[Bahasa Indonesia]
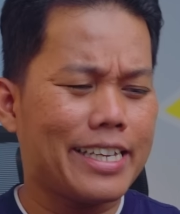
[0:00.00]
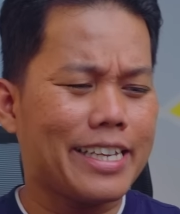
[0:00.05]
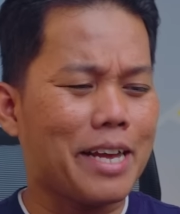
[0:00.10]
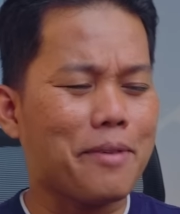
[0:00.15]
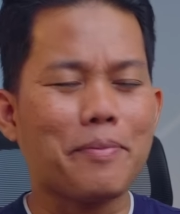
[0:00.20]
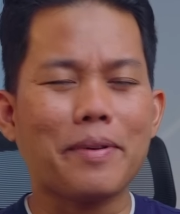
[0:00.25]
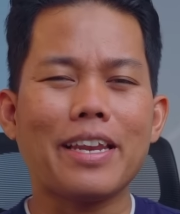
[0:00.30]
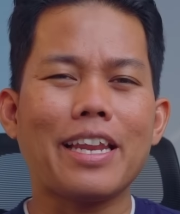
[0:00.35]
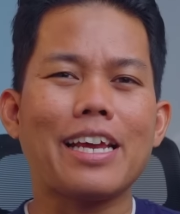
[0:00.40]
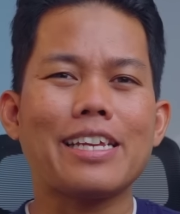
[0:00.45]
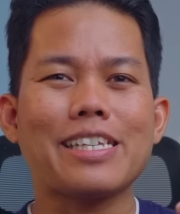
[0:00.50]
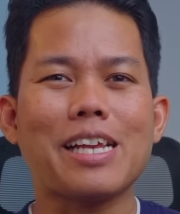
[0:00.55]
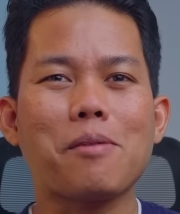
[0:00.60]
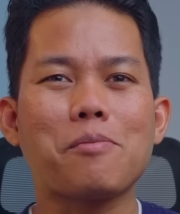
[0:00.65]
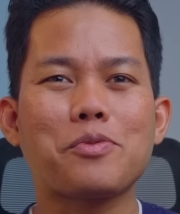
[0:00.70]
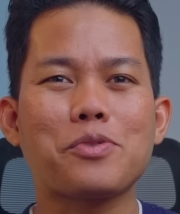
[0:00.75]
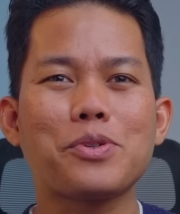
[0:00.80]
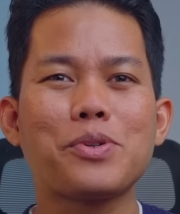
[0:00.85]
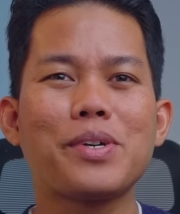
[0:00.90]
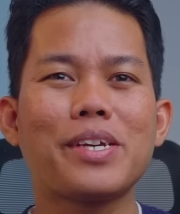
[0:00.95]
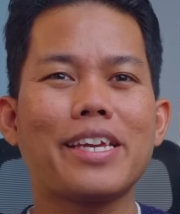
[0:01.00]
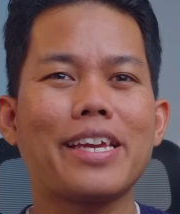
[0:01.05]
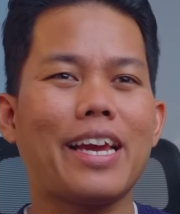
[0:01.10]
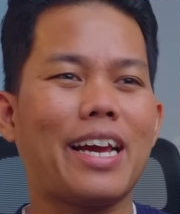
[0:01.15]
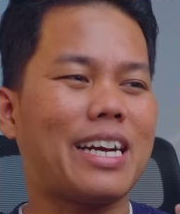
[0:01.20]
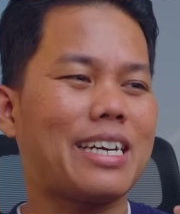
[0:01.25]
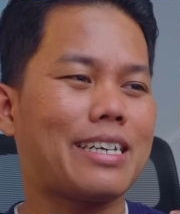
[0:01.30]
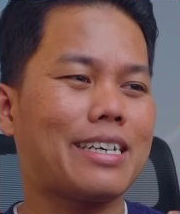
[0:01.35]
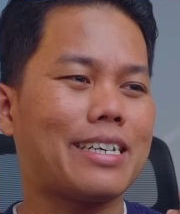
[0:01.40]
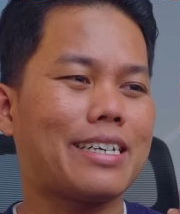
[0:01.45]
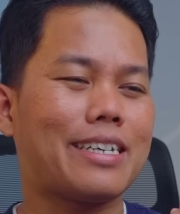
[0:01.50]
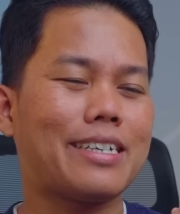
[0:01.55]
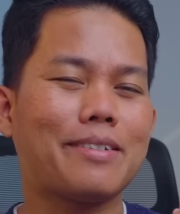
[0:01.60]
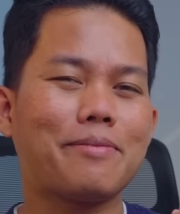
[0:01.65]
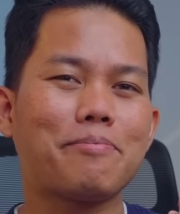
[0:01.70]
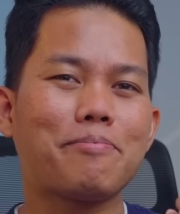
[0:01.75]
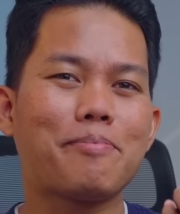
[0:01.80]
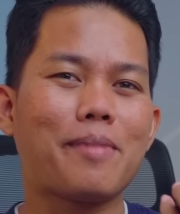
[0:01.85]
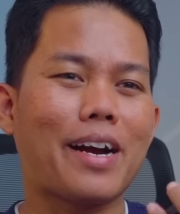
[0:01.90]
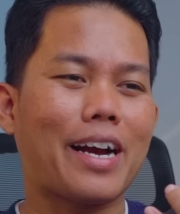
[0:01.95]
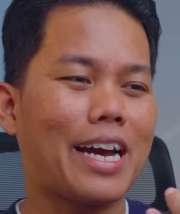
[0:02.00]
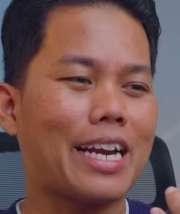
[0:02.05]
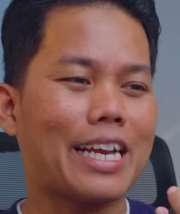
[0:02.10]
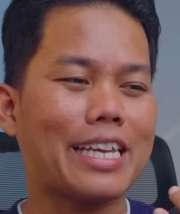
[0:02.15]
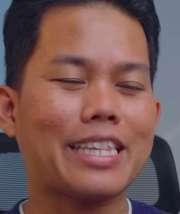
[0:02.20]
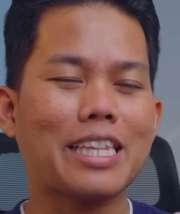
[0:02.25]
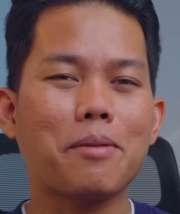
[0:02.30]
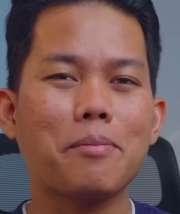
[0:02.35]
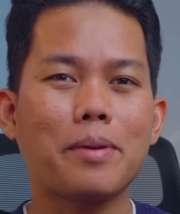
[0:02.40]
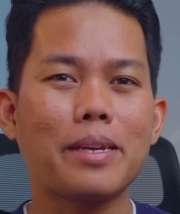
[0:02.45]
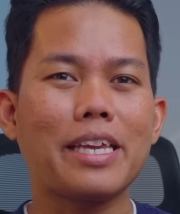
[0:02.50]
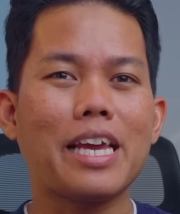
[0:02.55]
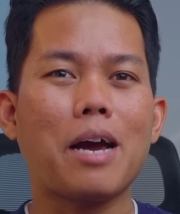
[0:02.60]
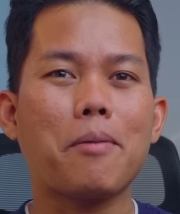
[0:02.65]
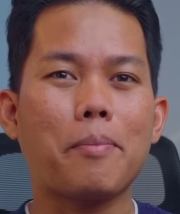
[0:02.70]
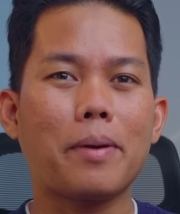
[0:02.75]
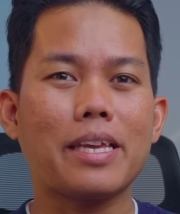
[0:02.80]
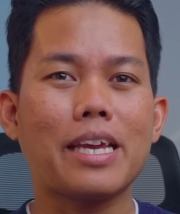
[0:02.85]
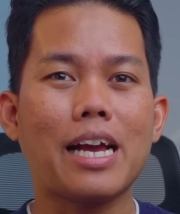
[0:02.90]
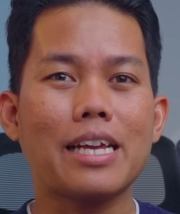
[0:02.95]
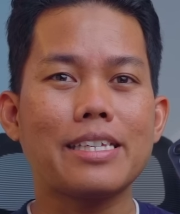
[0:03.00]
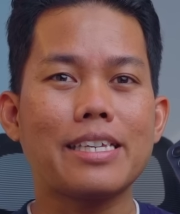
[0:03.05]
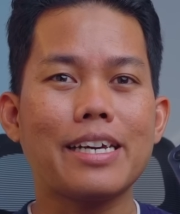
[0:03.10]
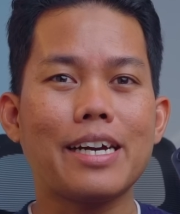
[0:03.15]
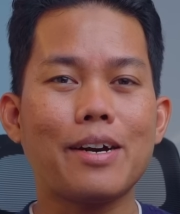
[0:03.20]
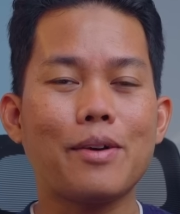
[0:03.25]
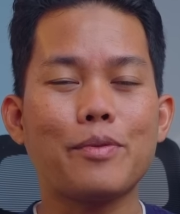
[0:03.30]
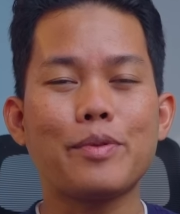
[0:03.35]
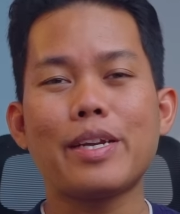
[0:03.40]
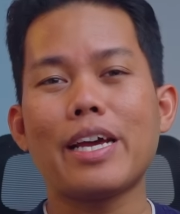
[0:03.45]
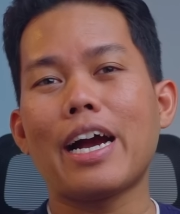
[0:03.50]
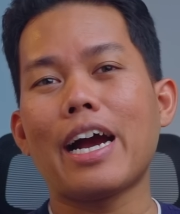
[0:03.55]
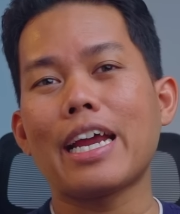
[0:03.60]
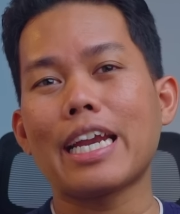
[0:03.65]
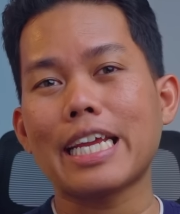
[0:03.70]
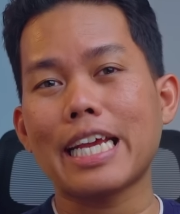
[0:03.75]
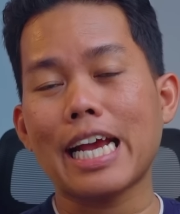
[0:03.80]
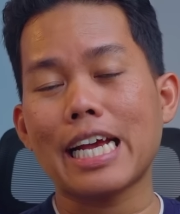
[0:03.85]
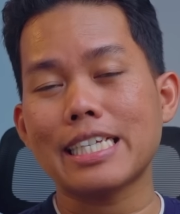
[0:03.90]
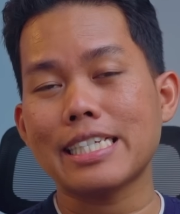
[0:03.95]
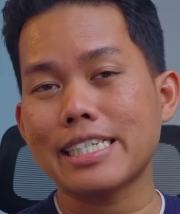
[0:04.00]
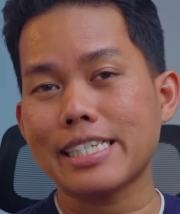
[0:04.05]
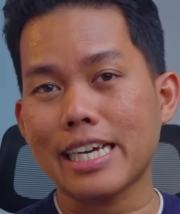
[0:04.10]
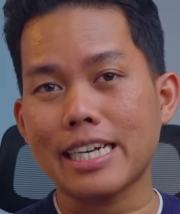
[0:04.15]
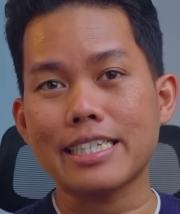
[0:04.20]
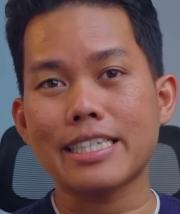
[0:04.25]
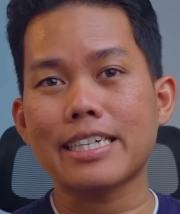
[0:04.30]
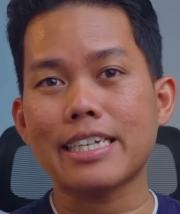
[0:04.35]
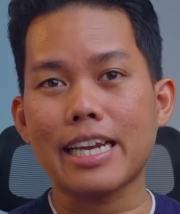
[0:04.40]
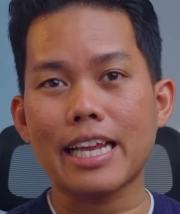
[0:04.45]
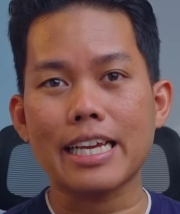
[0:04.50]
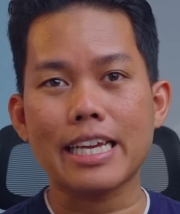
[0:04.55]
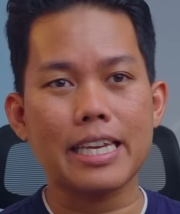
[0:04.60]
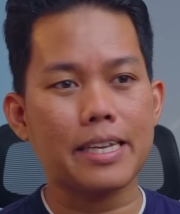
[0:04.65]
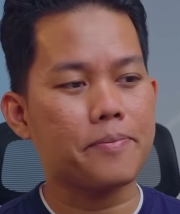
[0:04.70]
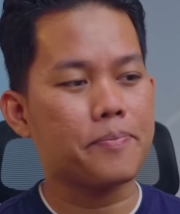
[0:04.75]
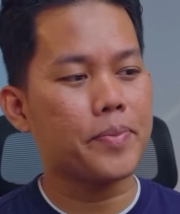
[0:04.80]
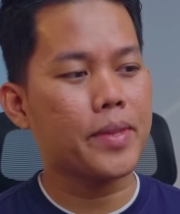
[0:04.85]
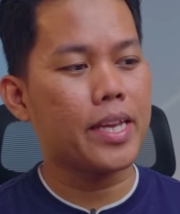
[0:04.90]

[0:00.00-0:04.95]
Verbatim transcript: Apalah Samsung yang bahkan kita beli HP aja udah nggak dikasih charger lagi.